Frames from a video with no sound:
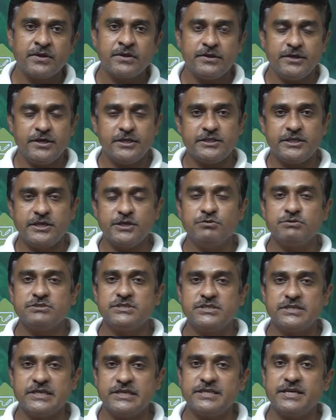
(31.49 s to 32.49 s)
ये तीनों
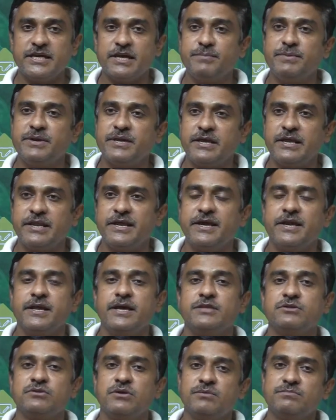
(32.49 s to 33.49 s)
चीजें यदि हमें क्लियर है
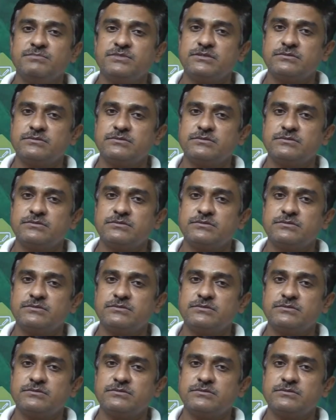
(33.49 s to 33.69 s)
तो हम